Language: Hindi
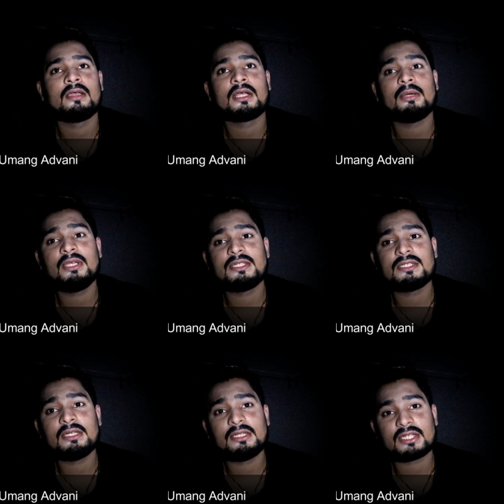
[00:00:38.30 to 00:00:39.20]
कभी
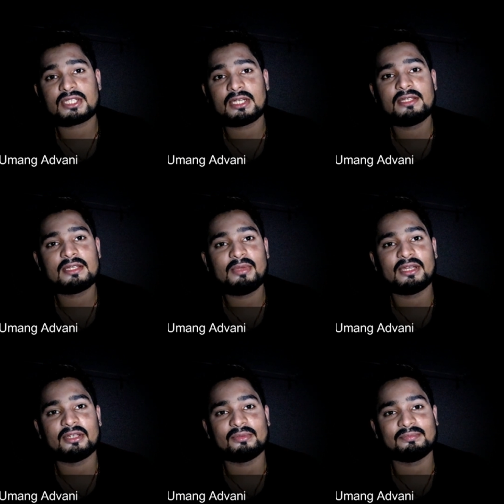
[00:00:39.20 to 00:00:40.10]
किसी ना नशेली से
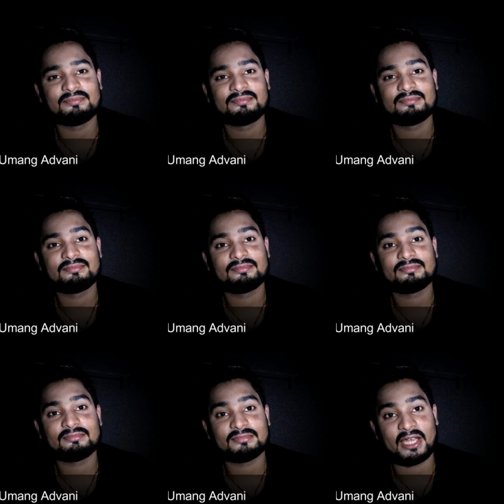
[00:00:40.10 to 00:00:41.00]
मिलना तुम
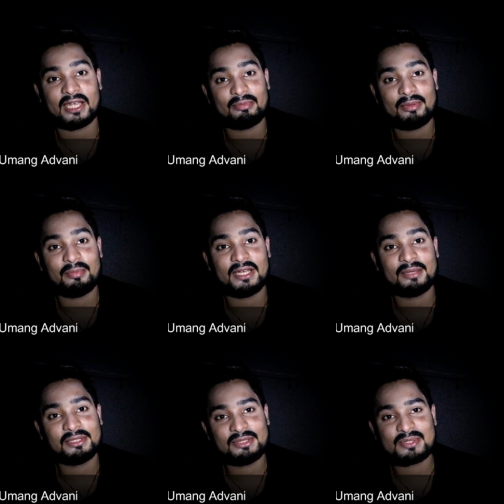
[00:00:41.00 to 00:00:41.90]
हमें मिलना
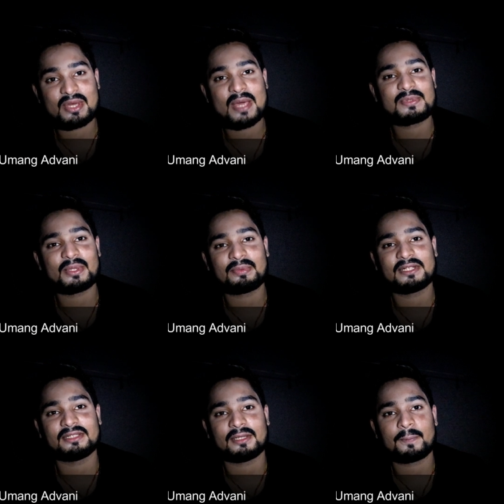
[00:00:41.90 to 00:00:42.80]
मत उसको एब्जॉर्ब
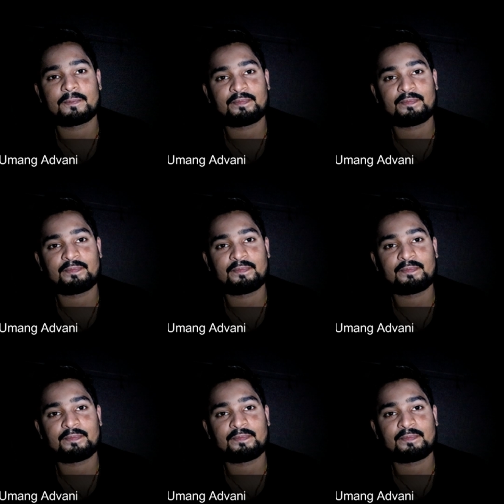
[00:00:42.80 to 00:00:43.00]
करना